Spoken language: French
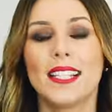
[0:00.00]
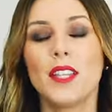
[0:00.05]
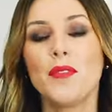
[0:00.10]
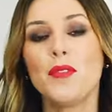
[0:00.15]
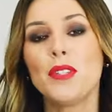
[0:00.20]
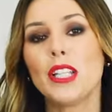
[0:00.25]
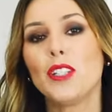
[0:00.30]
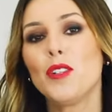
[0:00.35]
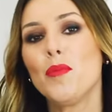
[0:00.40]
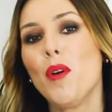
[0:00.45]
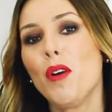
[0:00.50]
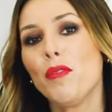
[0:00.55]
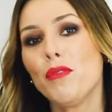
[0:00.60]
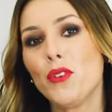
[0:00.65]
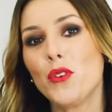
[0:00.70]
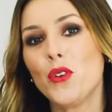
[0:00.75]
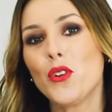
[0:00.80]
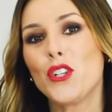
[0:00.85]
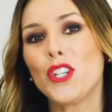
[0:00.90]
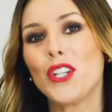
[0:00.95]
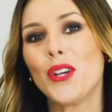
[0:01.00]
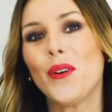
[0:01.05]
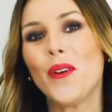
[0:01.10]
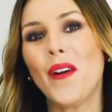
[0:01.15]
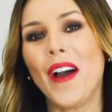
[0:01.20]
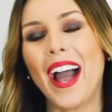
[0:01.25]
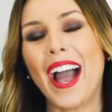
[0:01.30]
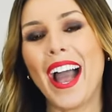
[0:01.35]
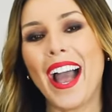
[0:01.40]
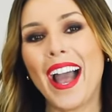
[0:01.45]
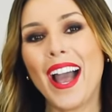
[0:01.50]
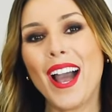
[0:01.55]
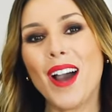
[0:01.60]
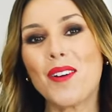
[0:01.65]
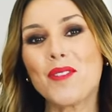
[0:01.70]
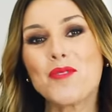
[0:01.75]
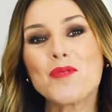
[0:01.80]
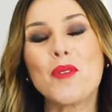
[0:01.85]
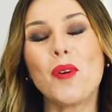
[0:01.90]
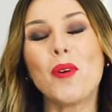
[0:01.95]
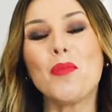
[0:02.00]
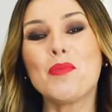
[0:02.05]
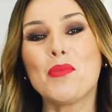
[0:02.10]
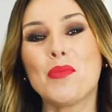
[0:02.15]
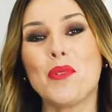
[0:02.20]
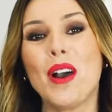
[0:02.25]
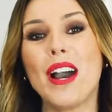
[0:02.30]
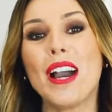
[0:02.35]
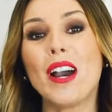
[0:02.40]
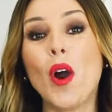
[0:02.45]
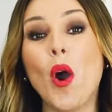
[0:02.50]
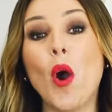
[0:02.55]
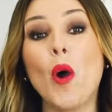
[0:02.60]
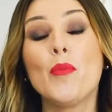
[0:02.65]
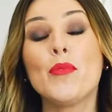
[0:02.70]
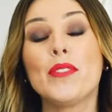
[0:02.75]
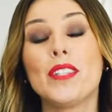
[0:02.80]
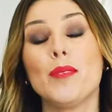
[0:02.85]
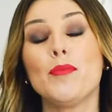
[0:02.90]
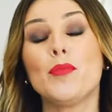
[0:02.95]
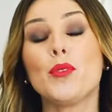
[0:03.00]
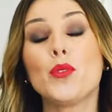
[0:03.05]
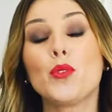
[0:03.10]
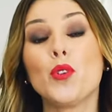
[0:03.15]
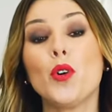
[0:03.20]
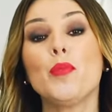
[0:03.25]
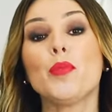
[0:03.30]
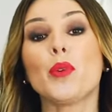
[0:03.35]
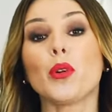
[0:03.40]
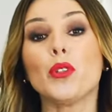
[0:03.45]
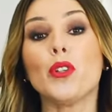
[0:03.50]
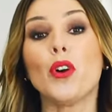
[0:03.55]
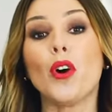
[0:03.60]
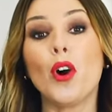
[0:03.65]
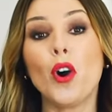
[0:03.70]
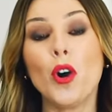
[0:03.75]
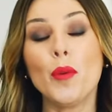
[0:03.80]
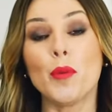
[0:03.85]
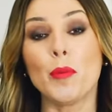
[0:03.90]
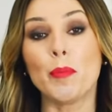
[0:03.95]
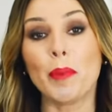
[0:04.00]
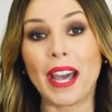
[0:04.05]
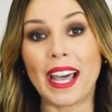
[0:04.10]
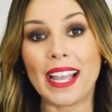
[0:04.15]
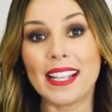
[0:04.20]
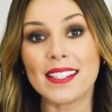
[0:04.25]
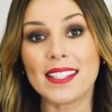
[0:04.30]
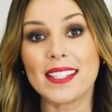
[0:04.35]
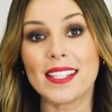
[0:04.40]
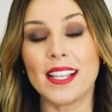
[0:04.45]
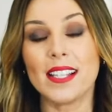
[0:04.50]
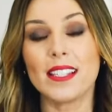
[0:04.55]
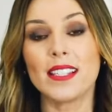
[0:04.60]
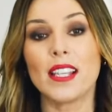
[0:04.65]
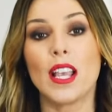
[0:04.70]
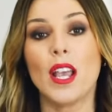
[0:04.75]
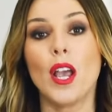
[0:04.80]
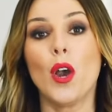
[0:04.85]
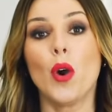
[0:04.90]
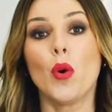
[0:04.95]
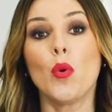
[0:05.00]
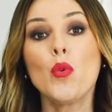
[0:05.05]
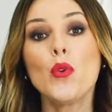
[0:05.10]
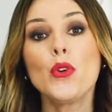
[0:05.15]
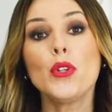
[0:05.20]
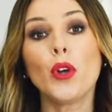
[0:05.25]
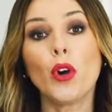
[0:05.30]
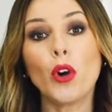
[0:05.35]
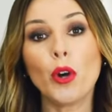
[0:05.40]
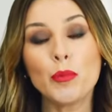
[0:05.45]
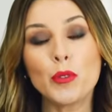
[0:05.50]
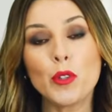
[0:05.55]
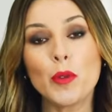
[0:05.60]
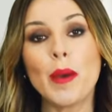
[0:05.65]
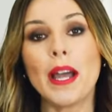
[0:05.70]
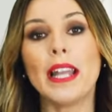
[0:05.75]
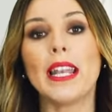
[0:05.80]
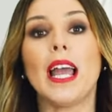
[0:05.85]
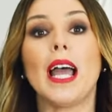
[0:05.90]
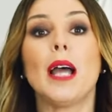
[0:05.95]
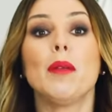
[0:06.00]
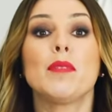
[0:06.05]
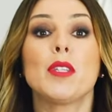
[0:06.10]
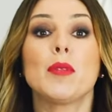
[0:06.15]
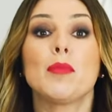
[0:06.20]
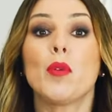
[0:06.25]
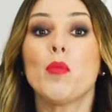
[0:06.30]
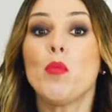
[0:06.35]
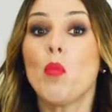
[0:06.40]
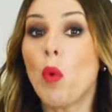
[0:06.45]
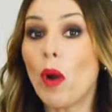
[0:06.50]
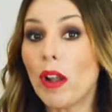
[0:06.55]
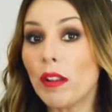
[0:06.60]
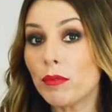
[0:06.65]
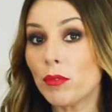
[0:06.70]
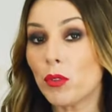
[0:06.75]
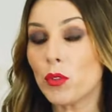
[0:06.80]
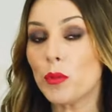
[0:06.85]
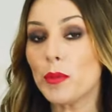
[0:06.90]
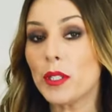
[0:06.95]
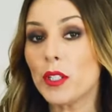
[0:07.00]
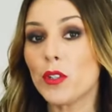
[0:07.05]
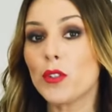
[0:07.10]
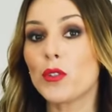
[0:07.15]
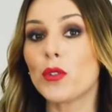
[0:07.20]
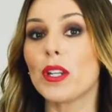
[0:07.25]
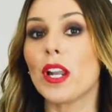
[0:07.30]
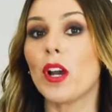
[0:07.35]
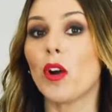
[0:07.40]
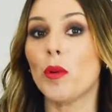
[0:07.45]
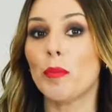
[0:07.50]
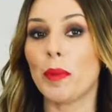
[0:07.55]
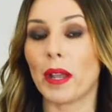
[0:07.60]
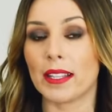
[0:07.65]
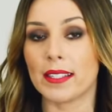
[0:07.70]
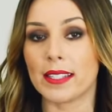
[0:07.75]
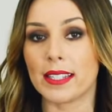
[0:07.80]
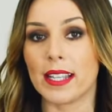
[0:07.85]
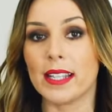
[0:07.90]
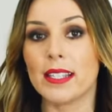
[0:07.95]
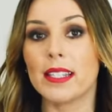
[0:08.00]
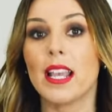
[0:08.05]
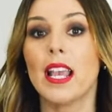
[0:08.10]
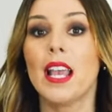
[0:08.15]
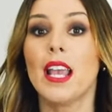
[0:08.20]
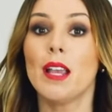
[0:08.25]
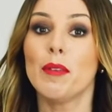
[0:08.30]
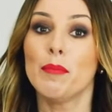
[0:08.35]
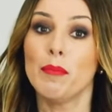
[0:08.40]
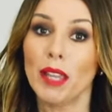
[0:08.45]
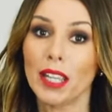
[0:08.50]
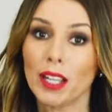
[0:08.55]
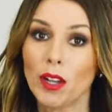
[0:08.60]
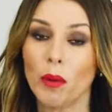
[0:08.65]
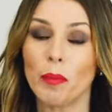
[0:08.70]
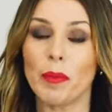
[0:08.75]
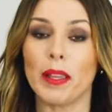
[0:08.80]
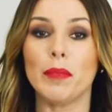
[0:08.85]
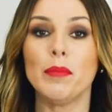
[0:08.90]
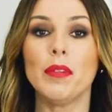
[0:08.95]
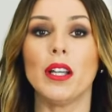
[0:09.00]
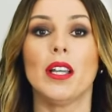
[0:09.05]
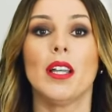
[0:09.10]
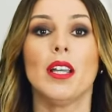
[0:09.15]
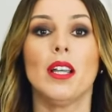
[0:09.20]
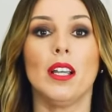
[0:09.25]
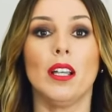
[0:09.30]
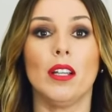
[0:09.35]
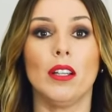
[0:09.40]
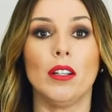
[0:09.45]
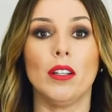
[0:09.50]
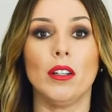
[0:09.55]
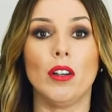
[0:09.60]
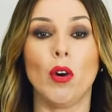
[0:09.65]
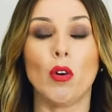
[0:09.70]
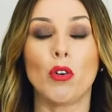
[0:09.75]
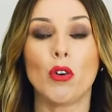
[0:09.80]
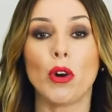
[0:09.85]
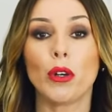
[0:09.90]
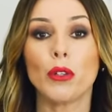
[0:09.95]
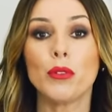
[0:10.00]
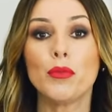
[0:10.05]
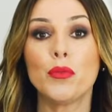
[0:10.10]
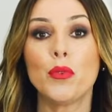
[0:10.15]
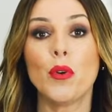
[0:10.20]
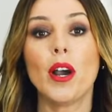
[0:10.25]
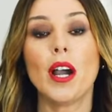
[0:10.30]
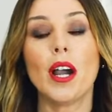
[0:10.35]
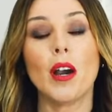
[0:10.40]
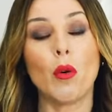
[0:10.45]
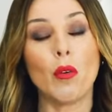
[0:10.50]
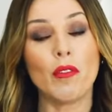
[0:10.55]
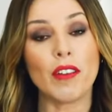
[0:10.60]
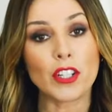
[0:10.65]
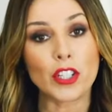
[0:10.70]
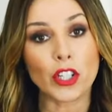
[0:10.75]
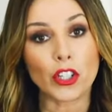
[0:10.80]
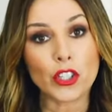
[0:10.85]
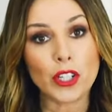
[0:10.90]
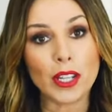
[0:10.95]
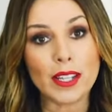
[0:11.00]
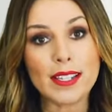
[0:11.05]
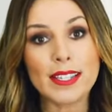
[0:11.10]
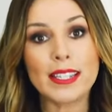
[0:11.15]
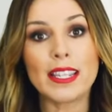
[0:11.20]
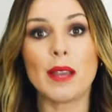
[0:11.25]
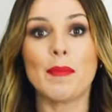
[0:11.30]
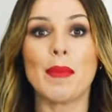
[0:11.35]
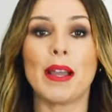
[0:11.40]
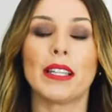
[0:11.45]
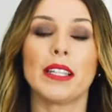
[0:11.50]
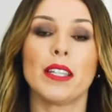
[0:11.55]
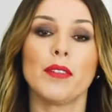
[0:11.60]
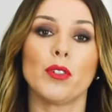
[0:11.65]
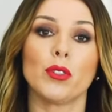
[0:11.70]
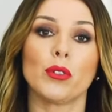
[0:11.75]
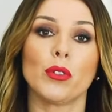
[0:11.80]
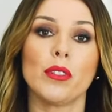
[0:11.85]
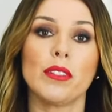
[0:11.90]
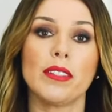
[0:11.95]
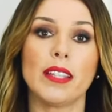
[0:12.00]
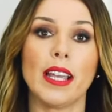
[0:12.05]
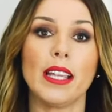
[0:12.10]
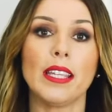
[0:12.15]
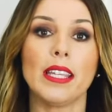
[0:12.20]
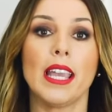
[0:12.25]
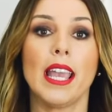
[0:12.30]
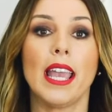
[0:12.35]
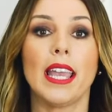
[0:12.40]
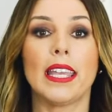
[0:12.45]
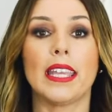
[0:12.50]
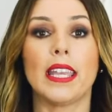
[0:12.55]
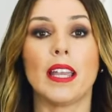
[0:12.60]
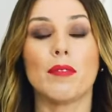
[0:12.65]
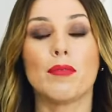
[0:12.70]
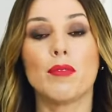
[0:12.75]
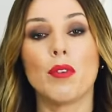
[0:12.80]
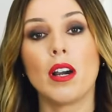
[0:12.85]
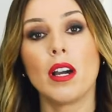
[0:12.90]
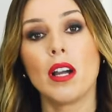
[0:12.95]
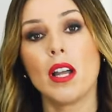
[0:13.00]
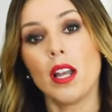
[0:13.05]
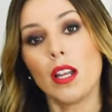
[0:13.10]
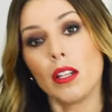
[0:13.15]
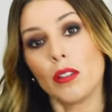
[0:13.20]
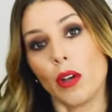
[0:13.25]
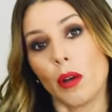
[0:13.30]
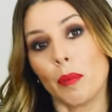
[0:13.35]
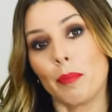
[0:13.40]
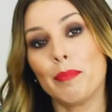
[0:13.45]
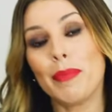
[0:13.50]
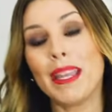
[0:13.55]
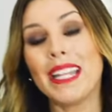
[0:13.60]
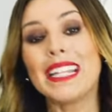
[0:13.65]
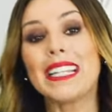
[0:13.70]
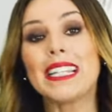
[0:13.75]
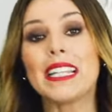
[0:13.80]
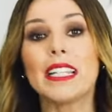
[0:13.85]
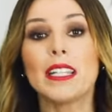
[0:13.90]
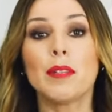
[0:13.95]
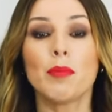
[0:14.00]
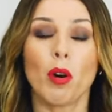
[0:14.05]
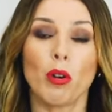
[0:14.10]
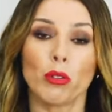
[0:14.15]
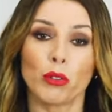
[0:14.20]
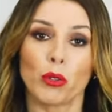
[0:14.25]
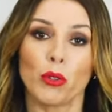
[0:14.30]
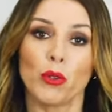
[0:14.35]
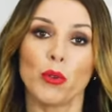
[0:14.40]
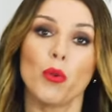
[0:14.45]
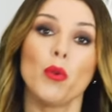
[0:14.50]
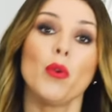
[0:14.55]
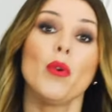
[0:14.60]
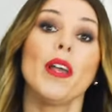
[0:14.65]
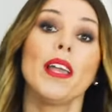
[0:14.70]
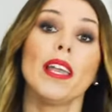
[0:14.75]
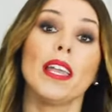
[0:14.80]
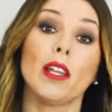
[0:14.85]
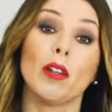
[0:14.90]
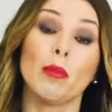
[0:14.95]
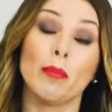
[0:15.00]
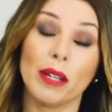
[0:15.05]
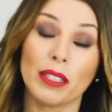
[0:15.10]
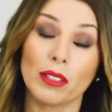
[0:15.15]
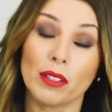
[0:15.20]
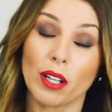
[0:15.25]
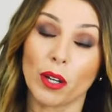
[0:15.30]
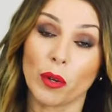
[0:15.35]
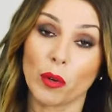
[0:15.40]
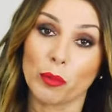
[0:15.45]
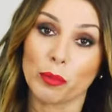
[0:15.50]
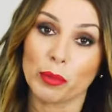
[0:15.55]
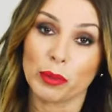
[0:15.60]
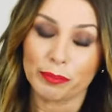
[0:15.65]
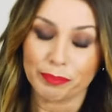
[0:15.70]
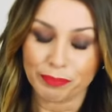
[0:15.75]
Si vous êtes de morphologie en A ou en poire, optez plutôt pour une robe princesse ou une robe de bal un petit peu moins volumineuse que la robe princesse, mais quand même, euh, encore une fois, on va chercher ici à marquer votre taille et avoir un bel équilibre entre le haut et le bas de la robe.